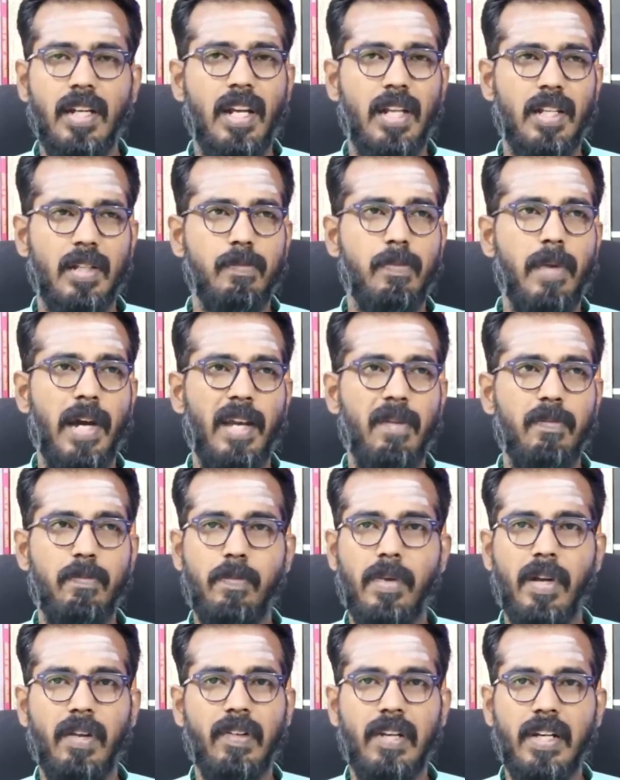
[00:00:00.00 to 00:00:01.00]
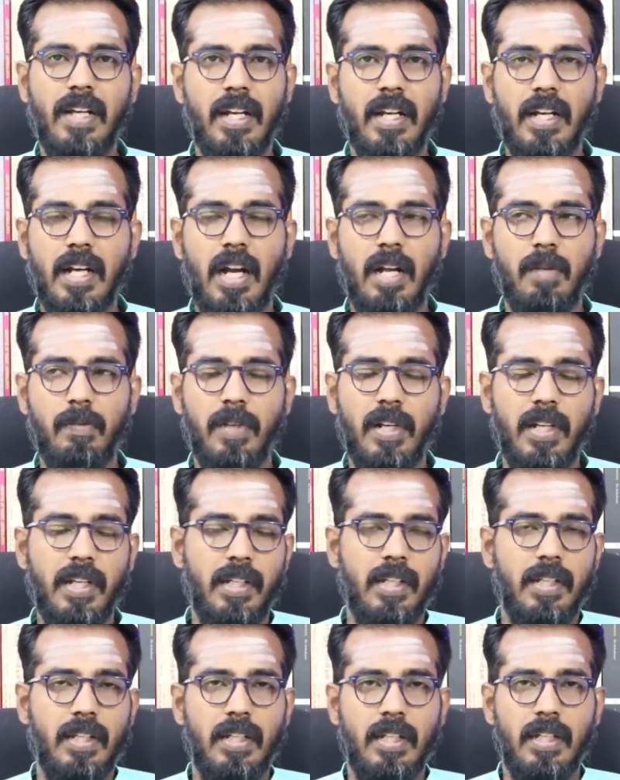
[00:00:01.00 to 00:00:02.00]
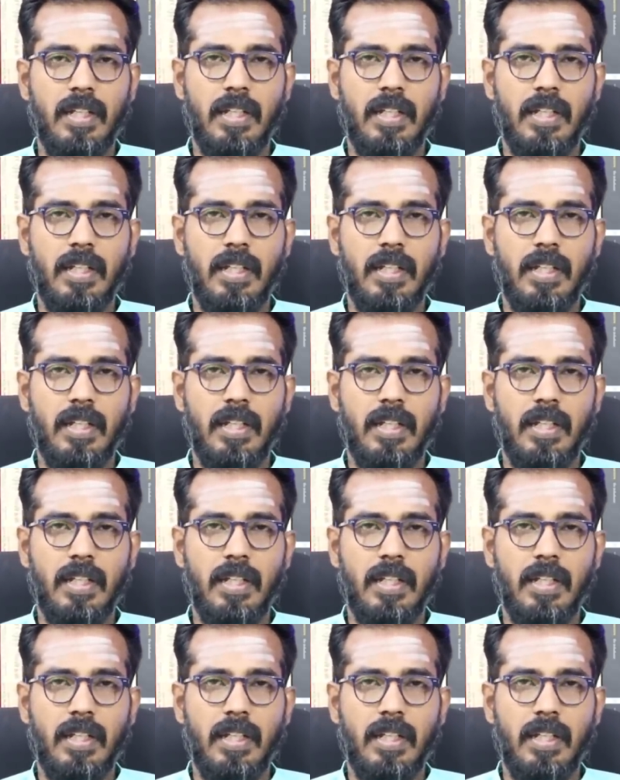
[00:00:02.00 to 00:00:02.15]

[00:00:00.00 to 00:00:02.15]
இல்லை இது பயப்பட வேண்டிய காலம் இல்லை